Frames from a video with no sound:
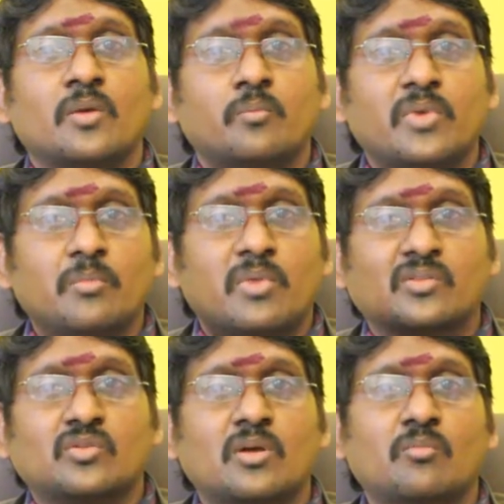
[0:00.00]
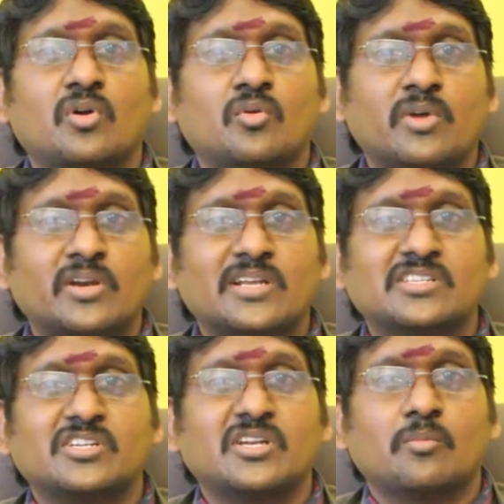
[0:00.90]
మీ బర్త్ నెంబరు మరి
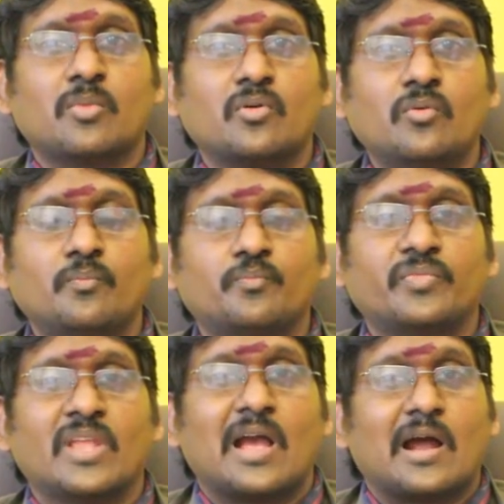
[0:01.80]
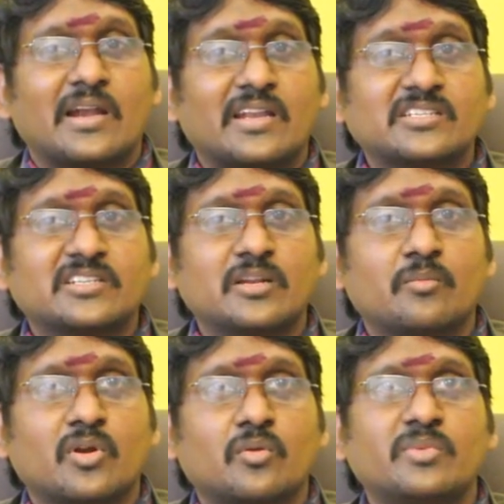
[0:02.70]
డెస్టిన్ నెంబరు ఆ డెస్టిన్
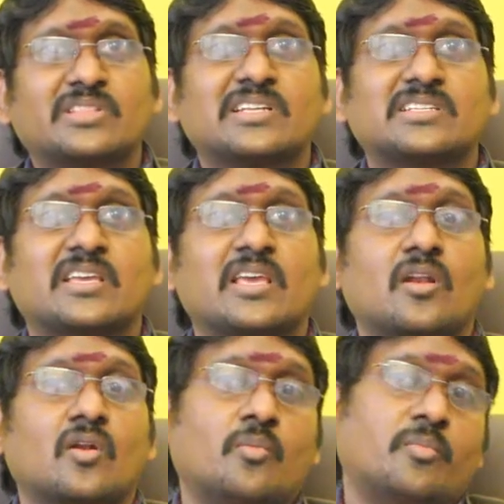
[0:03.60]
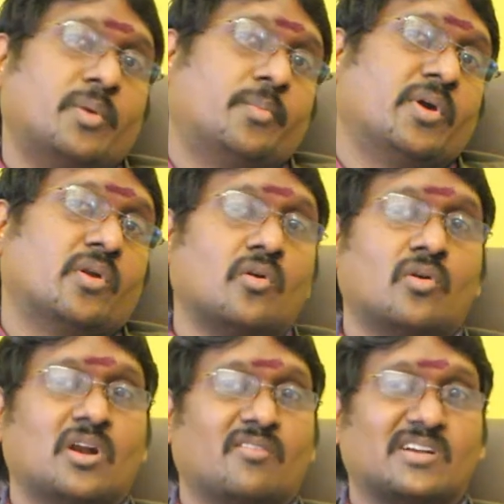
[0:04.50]
నెంబర్కు మిత్ర సంఖ్యలలో మీ పేరులో
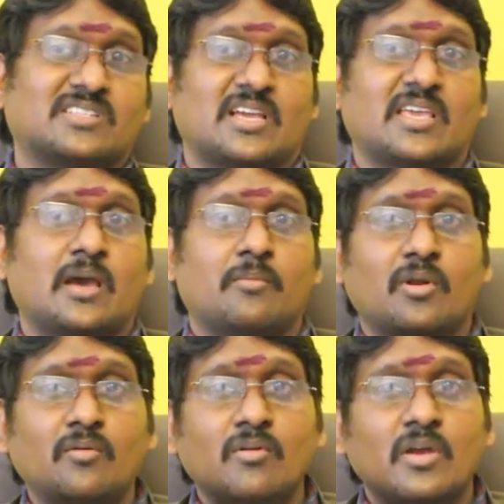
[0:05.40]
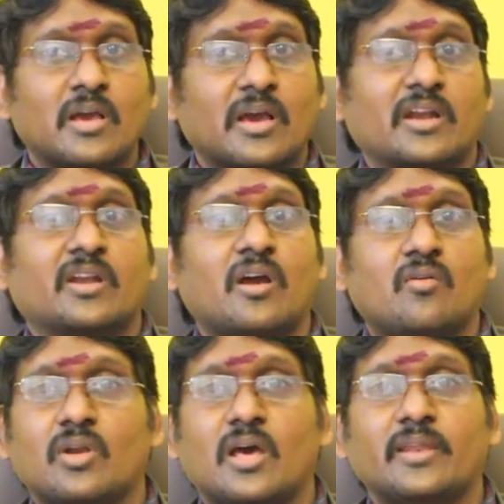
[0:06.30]
ఉన్నటువంటి సంఖ్యాబలం కరెక్ట్గా
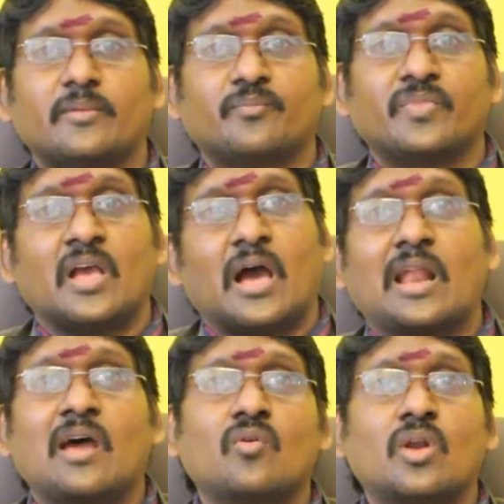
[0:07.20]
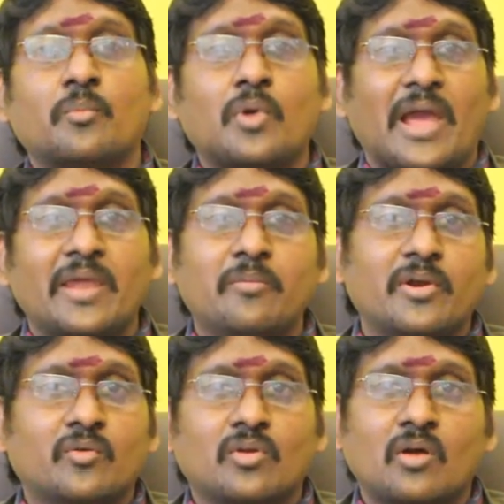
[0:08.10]
ఉండాలి అలా ఉన్నప్పుడు ఐ
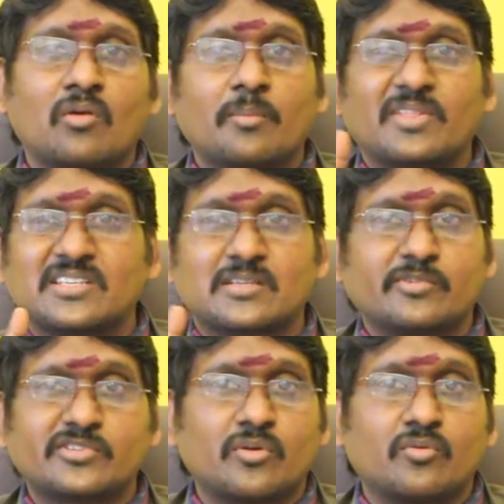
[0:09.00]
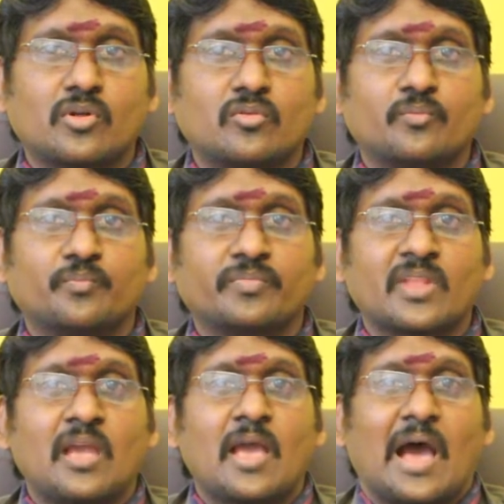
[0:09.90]
పెట్టుకున్నా కూడా పెద్ద సమస్య ఉండదు
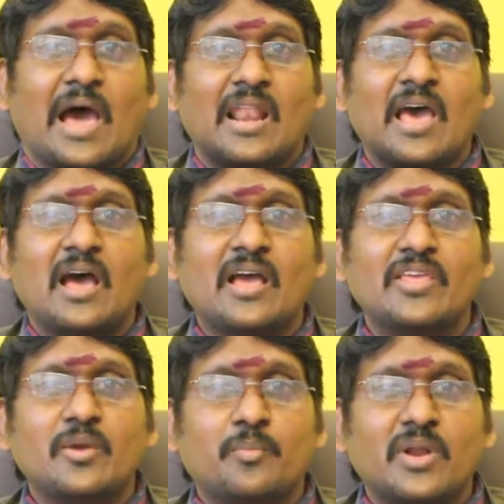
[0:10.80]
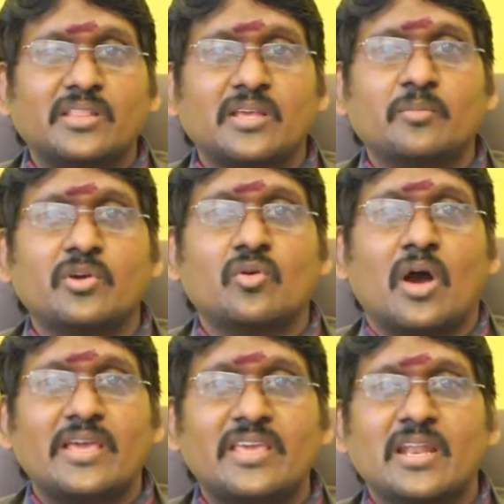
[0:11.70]
అలా ఎప్పుడైతే మీరు
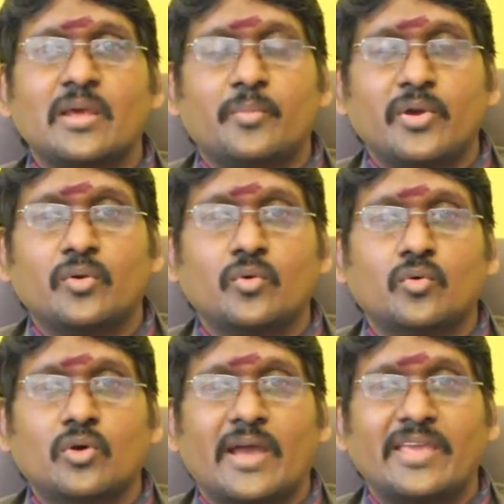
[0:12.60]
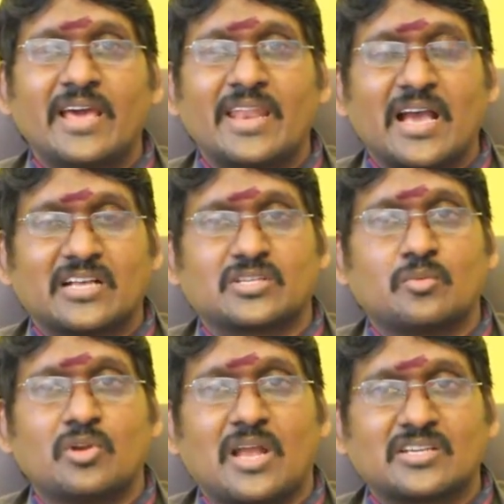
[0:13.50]
ఐ అనే పేరు ఐ అనే
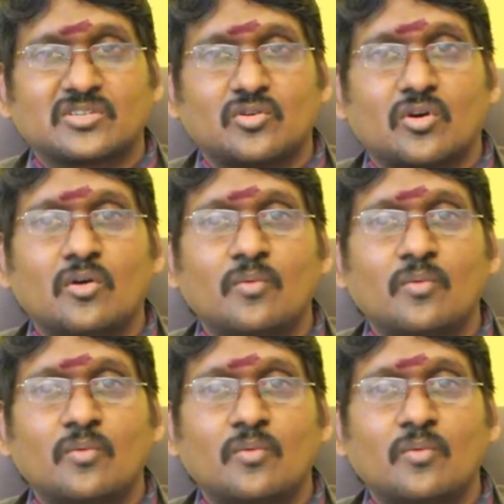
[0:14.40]
అక్షరం లాస్ట్లో